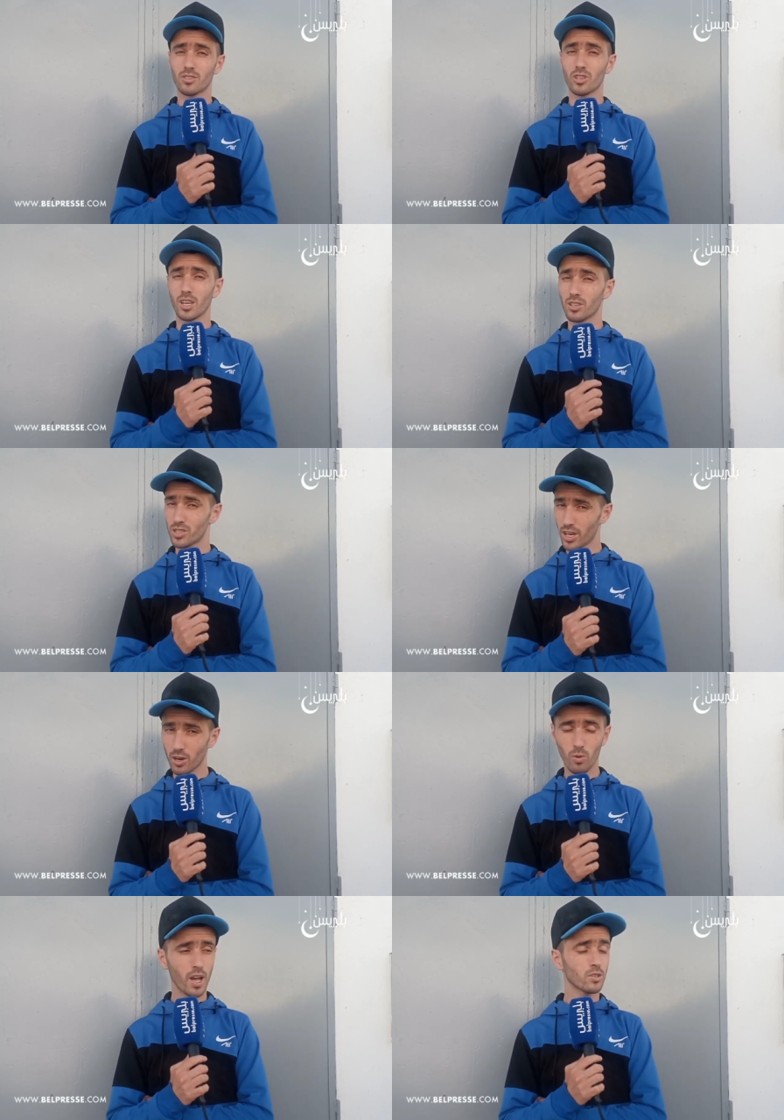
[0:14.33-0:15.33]
تشري
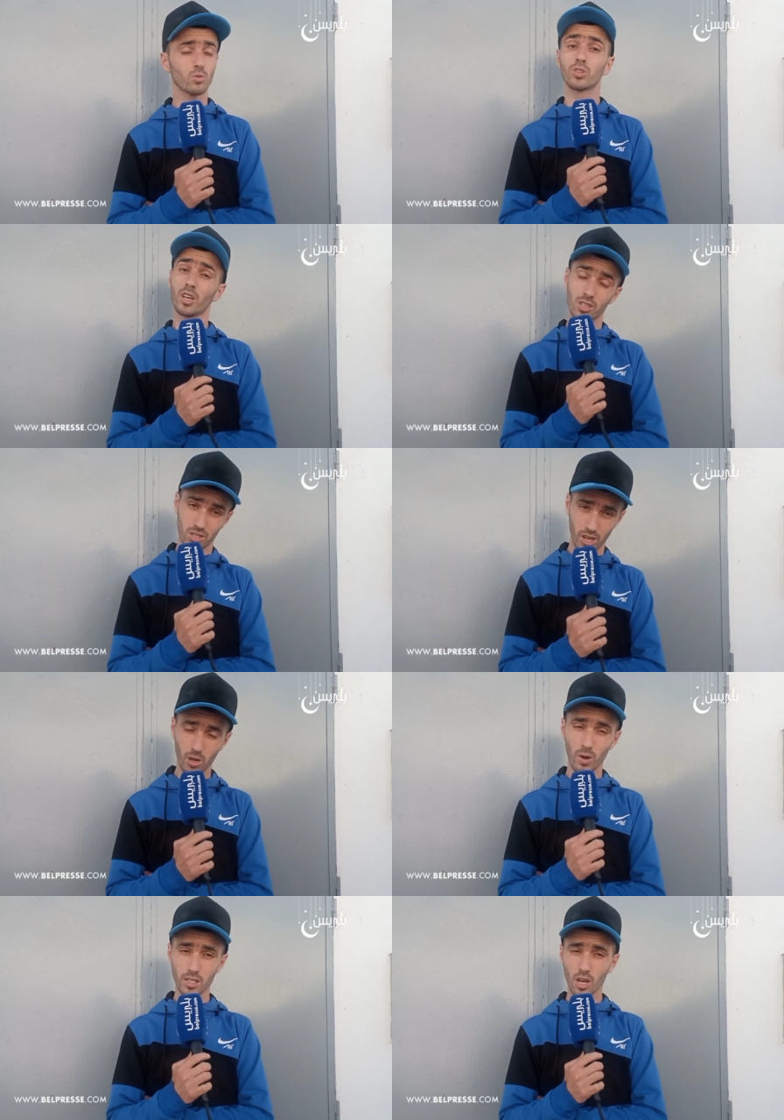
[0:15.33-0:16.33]
الشهيوات ودير
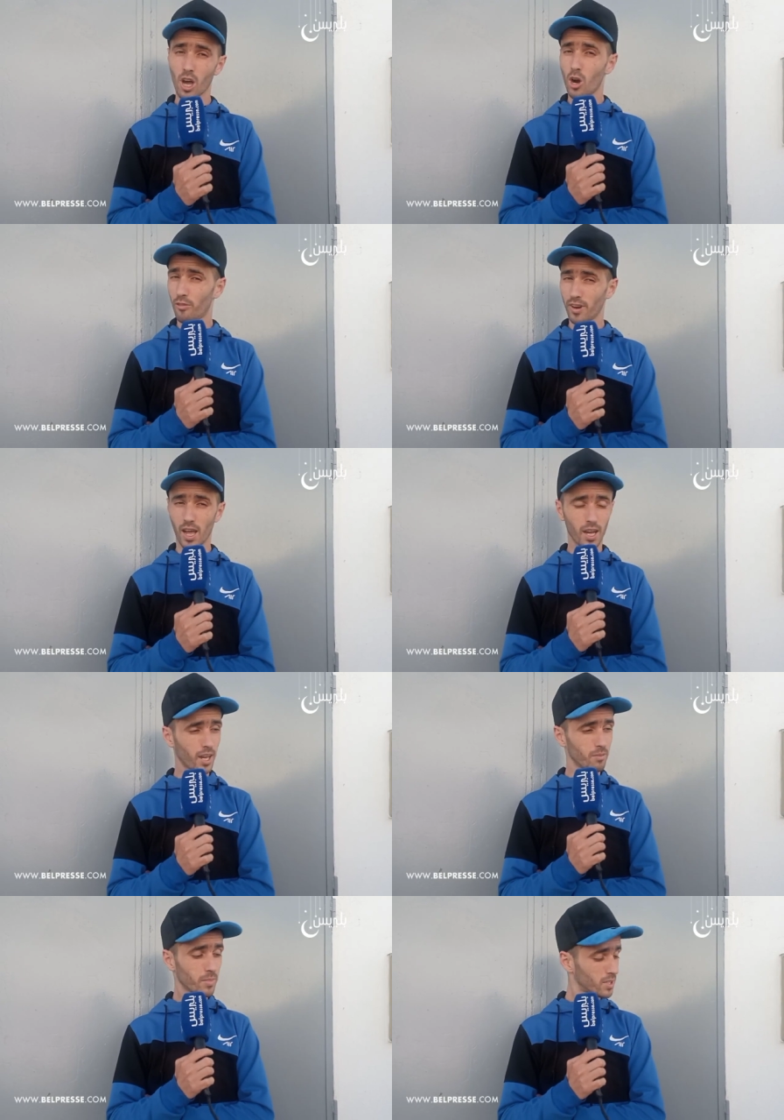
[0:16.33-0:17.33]
الشهيوات وفي
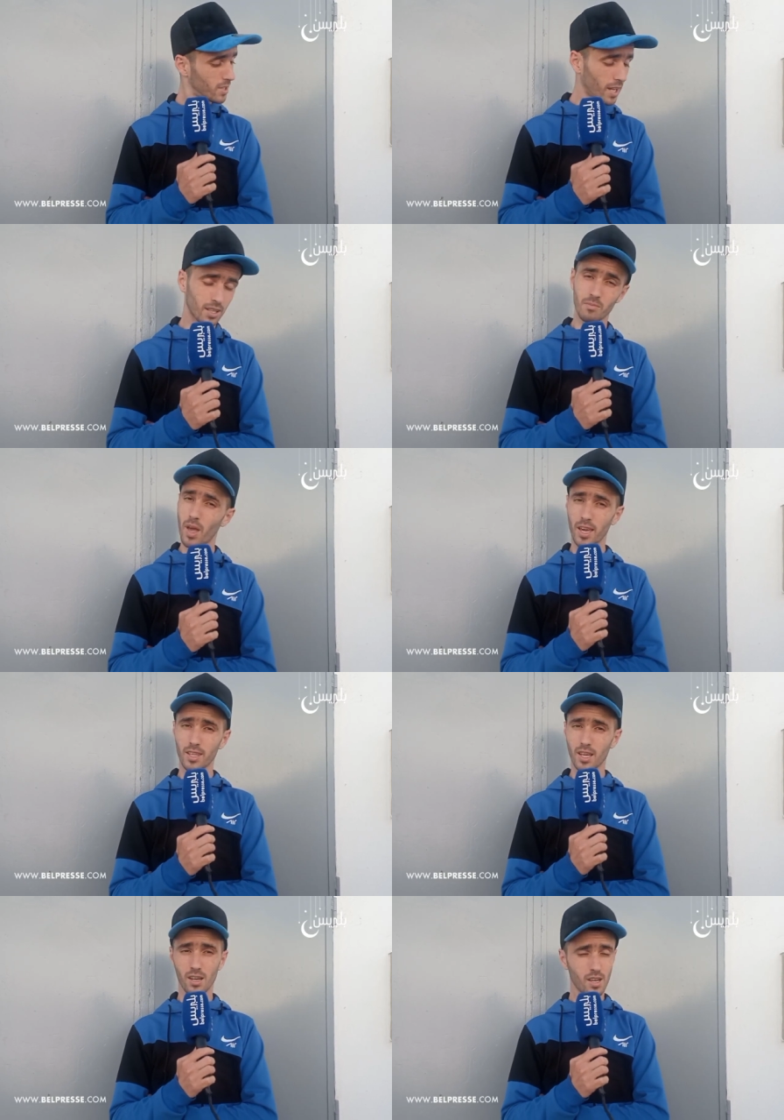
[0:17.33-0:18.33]
الاخير ما تحط
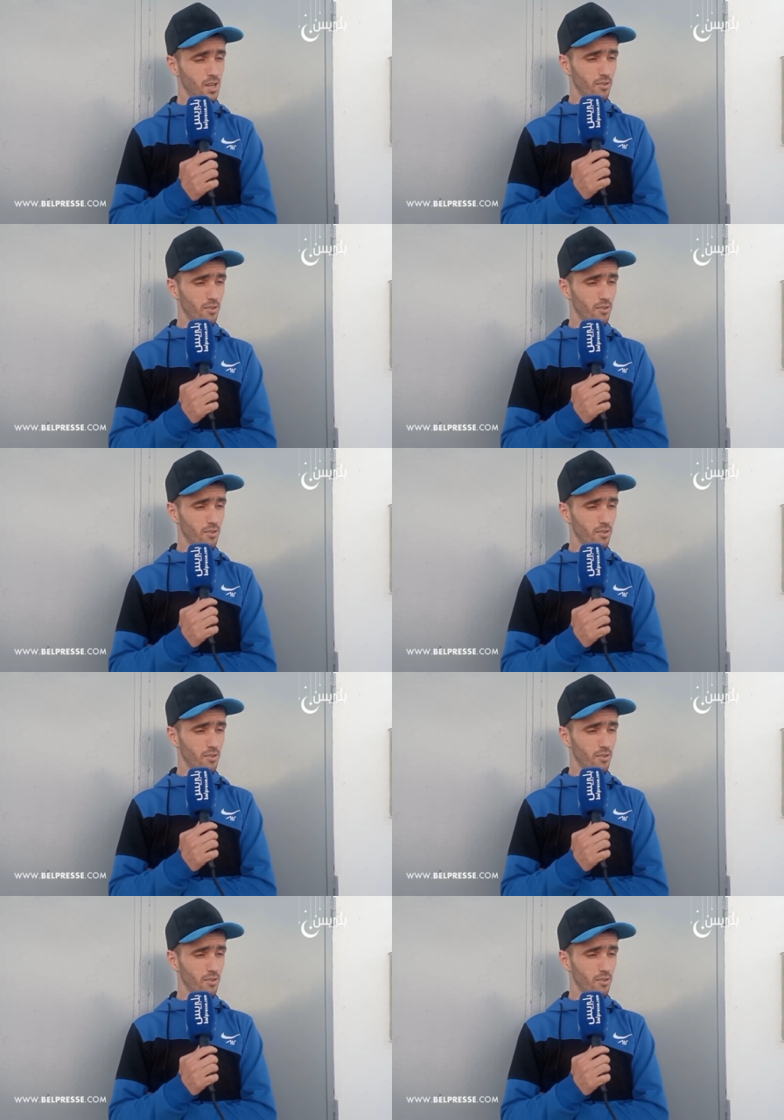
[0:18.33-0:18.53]
المائده